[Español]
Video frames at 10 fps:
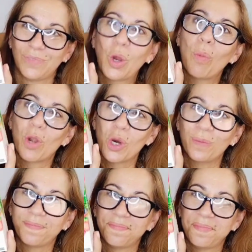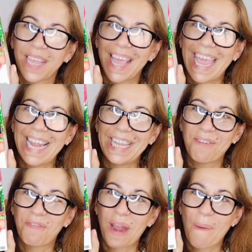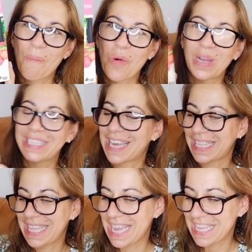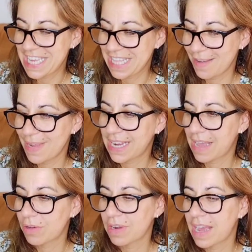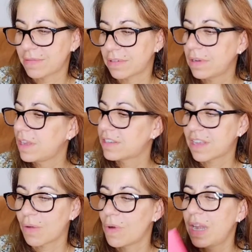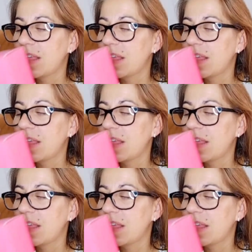¿Cómo no? El de frambuesa de allí, del Mercadona. Ay, es que huele de